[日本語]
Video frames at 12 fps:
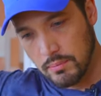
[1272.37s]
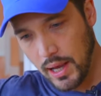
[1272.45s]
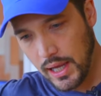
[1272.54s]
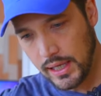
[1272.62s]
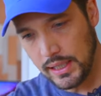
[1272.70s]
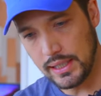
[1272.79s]

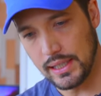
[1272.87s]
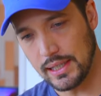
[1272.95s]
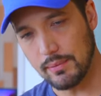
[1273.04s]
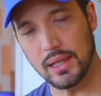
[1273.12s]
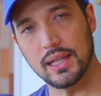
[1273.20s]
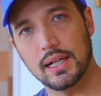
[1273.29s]
前に
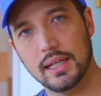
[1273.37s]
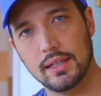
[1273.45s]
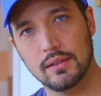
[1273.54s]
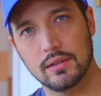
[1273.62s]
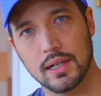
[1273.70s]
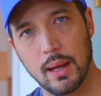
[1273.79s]
決めた理
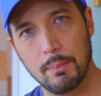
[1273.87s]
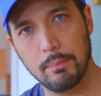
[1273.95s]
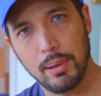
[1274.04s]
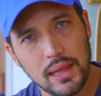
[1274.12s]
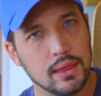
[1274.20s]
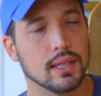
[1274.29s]
由が
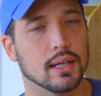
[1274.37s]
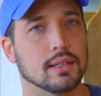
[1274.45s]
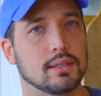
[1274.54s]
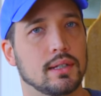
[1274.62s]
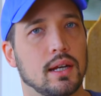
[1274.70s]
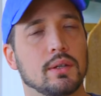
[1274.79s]
パッて
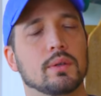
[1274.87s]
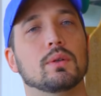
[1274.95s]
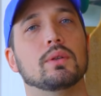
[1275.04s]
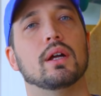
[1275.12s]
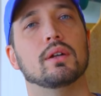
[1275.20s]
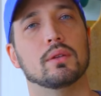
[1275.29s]
外れる
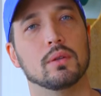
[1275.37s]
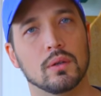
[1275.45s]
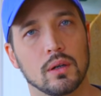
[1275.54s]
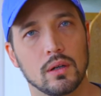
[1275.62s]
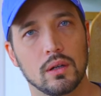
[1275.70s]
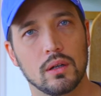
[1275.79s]
ようになる
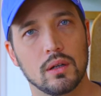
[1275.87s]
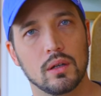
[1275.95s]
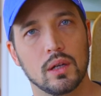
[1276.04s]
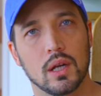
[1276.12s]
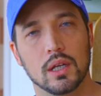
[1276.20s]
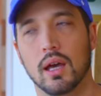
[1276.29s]
と、
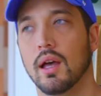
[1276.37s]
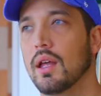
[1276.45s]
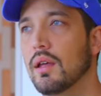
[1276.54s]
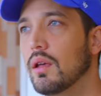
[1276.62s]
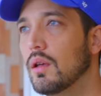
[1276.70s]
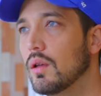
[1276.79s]
いや
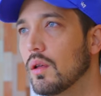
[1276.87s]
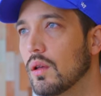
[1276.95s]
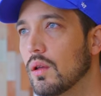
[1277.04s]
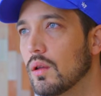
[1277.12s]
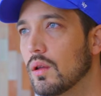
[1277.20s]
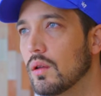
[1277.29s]

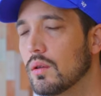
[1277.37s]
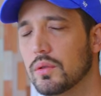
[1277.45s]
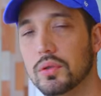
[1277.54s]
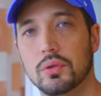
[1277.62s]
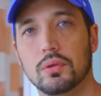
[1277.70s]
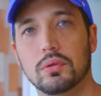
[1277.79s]
正